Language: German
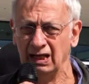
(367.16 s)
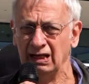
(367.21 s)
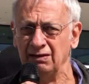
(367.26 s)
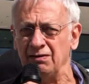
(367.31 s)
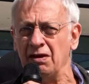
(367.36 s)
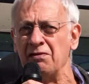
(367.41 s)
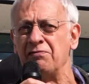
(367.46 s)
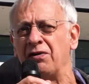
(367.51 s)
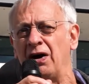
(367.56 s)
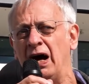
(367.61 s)

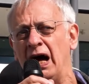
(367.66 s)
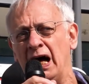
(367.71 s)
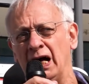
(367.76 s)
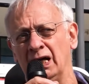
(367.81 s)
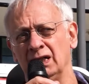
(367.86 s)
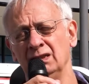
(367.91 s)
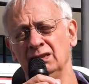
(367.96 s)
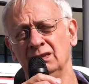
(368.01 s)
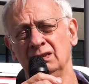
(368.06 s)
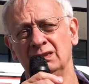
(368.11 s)
Wir
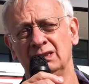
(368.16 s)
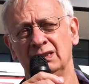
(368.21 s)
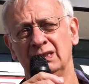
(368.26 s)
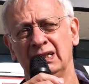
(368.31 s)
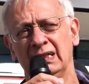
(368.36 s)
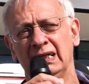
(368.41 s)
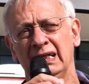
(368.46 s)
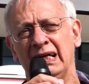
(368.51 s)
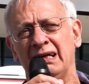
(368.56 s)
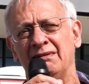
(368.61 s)
fragen,
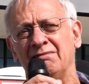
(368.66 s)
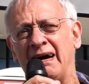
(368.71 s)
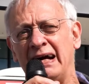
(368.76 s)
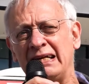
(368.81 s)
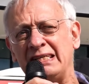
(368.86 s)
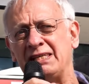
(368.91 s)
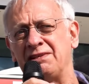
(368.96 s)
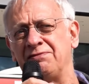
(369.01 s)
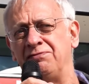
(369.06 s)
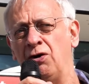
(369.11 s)

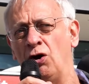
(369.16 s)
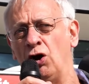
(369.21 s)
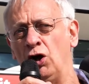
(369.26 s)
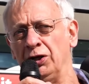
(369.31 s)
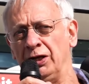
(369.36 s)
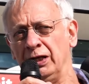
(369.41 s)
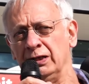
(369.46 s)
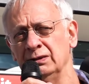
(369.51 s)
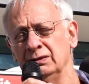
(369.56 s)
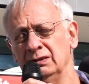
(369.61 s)
was
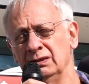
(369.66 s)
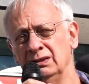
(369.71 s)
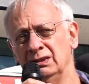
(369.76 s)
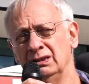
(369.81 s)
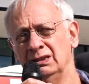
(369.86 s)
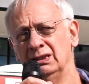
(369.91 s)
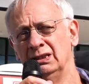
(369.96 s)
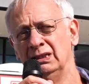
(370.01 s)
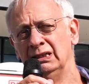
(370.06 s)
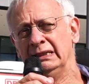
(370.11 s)
fördern
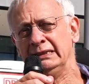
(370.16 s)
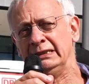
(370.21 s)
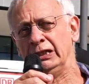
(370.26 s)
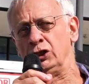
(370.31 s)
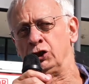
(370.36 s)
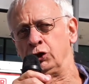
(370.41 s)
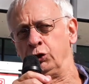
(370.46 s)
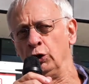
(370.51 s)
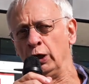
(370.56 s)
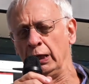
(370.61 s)
die
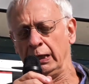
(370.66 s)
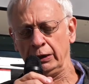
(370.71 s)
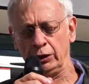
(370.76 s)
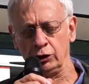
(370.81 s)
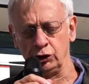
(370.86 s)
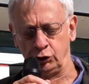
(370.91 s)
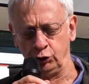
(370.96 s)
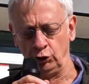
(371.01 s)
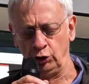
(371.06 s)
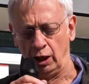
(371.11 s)
Schülerinnen
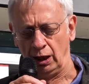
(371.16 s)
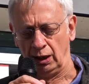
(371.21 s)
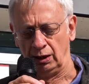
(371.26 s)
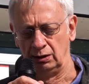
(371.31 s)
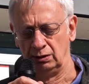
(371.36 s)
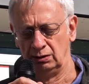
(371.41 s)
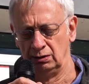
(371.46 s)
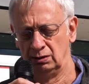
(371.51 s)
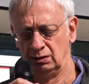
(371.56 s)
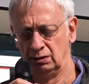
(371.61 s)
und Schüler?
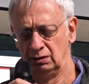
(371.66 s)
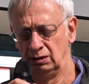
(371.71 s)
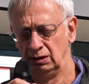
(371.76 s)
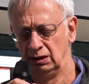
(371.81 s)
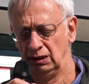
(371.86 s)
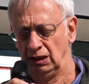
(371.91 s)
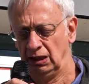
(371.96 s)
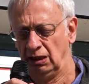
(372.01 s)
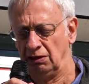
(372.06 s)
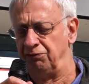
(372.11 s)

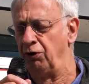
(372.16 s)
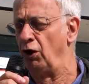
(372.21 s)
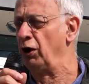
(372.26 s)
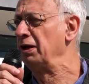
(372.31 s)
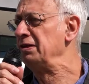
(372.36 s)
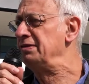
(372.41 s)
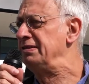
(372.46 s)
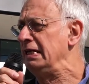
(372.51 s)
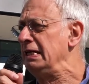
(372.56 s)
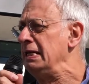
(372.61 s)

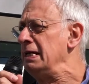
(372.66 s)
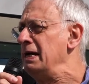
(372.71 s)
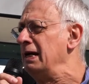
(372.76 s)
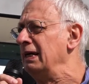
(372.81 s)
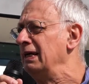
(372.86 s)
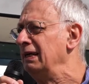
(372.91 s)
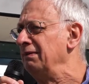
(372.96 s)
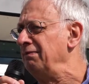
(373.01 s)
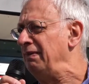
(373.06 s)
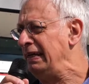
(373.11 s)
Fördern sie
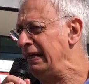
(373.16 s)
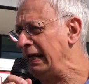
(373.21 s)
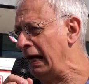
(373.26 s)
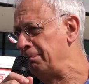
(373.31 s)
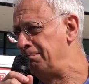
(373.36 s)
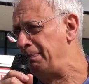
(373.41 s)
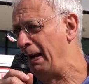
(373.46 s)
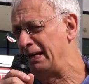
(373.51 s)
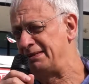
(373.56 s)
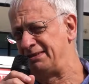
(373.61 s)
weniger
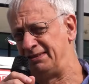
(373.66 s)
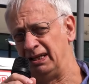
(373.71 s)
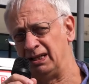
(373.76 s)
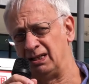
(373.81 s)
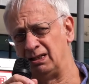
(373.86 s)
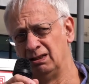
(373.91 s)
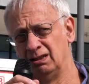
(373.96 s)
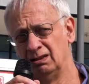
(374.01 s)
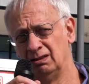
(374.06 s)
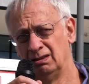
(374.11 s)

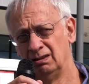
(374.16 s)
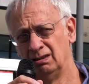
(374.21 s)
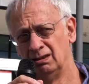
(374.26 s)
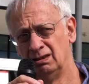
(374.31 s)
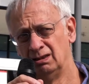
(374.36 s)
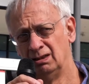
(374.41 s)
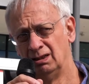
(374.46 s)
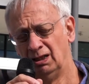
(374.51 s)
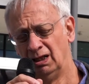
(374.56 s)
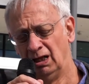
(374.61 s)
Plastik?
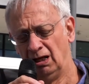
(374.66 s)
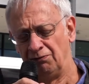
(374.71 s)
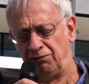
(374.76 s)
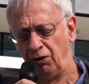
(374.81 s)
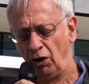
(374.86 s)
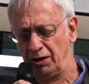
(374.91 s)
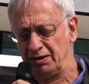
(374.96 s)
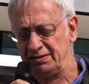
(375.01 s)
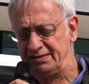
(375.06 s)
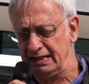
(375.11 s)

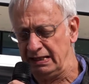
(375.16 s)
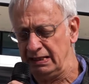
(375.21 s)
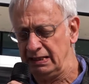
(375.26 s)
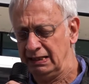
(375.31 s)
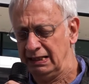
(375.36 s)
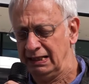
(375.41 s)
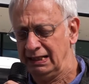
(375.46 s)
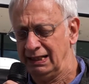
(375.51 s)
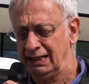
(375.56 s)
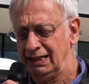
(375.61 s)
Fördern sie
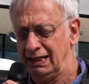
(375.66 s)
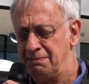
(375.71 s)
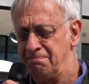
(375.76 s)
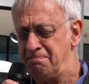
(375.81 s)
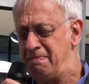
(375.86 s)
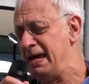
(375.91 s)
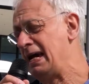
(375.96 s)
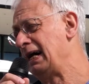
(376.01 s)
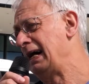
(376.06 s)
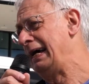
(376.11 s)

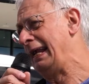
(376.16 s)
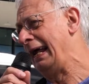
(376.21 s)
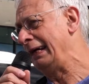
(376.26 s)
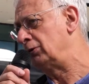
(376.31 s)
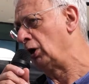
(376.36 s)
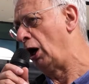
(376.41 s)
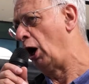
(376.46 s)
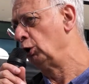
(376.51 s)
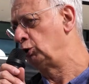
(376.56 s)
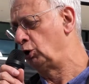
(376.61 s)
mehr
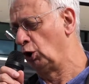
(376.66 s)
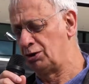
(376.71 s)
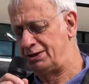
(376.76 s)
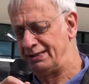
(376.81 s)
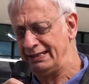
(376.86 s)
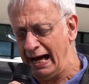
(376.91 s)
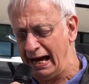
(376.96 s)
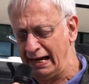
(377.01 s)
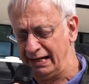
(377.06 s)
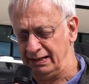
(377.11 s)
Elektroautos?
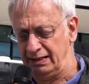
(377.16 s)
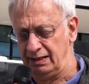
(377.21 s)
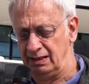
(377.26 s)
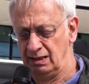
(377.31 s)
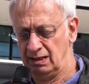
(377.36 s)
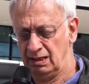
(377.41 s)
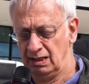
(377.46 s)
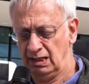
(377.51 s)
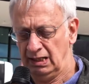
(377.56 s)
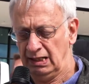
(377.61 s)
Nein.
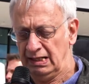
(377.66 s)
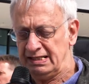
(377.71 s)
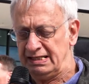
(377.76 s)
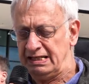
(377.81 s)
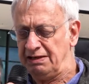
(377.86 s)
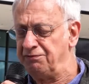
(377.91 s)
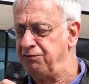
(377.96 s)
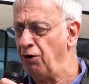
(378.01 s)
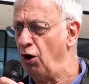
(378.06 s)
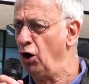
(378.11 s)

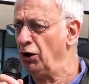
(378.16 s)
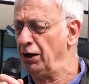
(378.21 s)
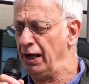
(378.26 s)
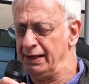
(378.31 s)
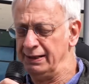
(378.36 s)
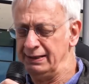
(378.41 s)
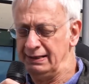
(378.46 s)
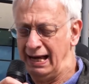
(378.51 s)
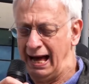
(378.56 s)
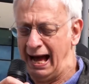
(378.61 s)
Sie
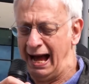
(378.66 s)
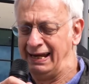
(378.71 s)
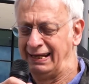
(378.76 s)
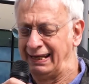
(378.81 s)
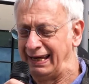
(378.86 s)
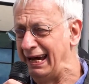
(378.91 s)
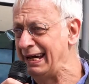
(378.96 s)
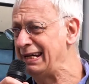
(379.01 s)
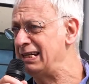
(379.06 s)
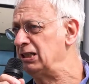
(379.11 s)
fordern ein
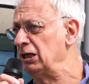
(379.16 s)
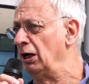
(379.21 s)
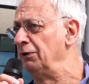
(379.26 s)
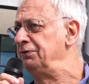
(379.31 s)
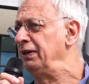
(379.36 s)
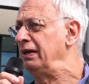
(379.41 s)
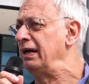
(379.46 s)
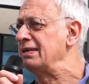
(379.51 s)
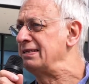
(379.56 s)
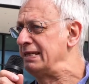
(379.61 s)
Recht auf
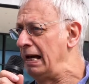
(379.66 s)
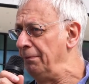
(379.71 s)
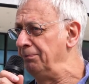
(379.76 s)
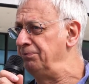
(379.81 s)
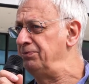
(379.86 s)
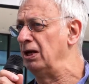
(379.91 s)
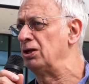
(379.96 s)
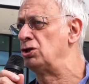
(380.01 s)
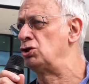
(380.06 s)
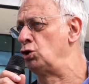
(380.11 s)
die
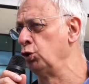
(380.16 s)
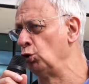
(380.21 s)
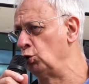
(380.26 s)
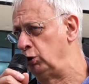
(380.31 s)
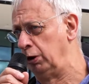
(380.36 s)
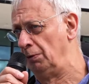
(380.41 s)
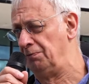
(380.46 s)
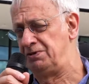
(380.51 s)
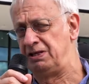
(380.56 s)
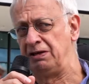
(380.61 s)
gesamte
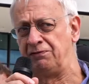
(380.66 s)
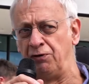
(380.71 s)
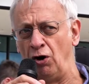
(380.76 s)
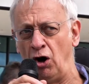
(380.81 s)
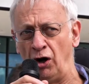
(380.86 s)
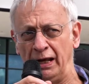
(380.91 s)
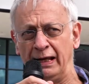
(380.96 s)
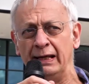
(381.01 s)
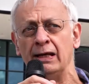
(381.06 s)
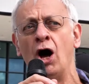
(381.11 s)
Zukunft. Sie
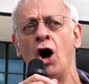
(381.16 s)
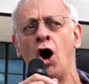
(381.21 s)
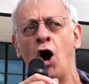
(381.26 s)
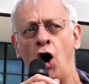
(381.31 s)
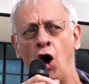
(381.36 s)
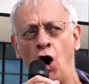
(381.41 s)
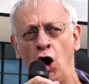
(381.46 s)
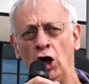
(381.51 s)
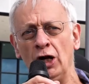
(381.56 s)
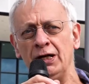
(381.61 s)
fordern
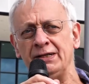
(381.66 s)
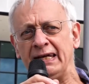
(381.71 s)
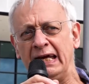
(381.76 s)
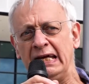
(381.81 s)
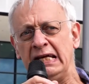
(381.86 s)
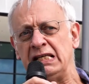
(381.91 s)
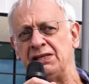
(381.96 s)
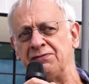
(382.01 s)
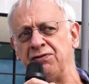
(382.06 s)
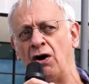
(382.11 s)
All
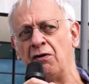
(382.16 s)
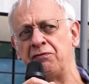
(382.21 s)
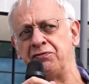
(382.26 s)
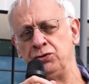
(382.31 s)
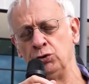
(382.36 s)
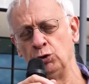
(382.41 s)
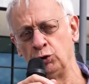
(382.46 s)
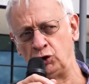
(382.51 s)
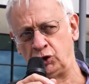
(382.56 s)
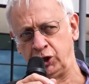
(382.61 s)
Days for
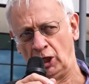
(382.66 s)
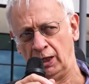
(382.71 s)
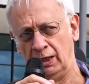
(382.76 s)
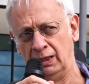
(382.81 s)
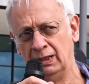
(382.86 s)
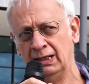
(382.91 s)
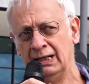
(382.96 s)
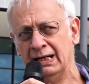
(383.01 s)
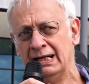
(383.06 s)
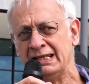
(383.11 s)
Future.
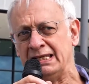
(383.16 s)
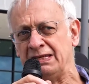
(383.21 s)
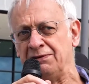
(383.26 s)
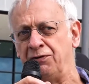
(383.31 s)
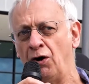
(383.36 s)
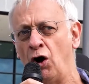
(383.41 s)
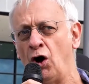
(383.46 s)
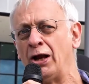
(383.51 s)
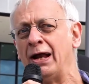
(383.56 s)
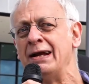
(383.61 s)
Sie
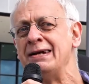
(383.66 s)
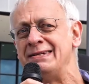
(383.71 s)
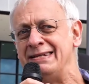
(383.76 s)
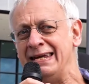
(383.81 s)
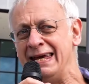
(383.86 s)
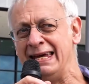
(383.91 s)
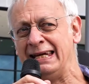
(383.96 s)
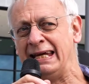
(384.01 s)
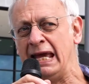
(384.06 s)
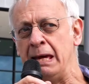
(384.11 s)
fordern
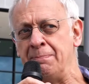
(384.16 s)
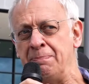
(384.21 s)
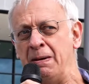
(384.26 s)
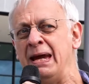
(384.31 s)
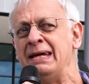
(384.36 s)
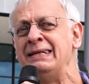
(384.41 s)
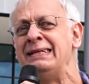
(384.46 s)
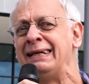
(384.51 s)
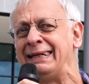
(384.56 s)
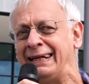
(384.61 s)

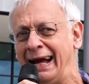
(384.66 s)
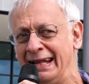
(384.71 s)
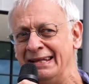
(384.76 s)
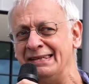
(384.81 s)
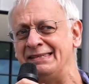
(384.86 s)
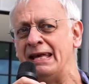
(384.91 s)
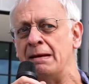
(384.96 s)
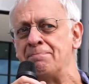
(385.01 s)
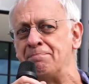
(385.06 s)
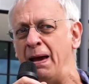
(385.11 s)
DGB, die
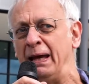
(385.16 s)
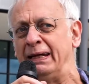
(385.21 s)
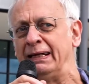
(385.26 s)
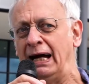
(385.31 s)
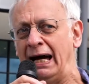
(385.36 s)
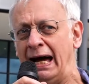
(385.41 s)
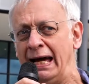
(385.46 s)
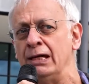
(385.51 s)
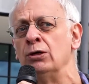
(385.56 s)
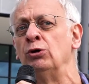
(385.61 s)
ganze
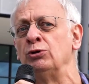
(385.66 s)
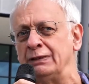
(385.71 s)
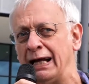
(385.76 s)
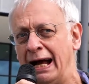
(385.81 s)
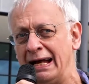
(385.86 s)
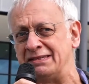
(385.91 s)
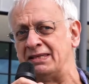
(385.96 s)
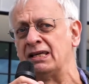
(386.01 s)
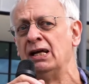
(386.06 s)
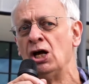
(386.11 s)
Bäckerei und
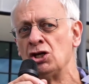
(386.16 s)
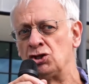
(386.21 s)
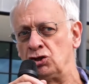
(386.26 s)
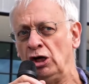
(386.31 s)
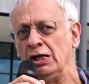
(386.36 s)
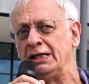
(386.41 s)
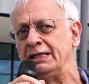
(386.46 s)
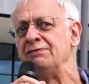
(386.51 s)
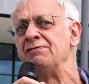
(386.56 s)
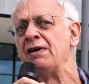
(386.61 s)
das
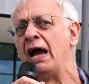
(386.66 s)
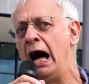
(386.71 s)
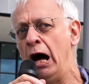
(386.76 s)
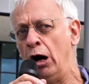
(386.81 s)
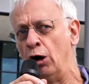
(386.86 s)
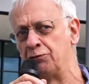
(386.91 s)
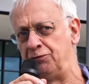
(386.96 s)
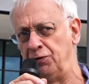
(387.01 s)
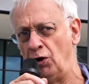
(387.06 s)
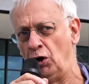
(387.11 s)
sollten wir
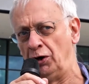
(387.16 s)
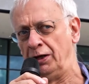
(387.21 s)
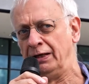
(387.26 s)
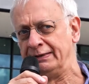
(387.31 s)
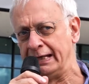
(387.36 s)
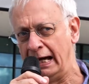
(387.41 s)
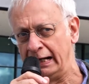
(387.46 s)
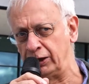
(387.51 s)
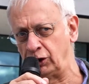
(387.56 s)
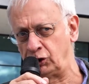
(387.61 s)
auch fordern.
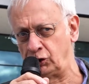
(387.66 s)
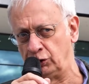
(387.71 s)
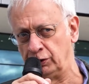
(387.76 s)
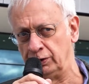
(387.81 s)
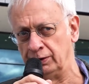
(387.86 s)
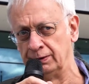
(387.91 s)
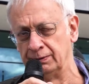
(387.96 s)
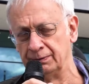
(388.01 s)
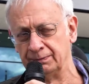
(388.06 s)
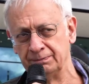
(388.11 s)

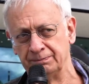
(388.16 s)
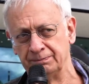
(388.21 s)
Dankeschön.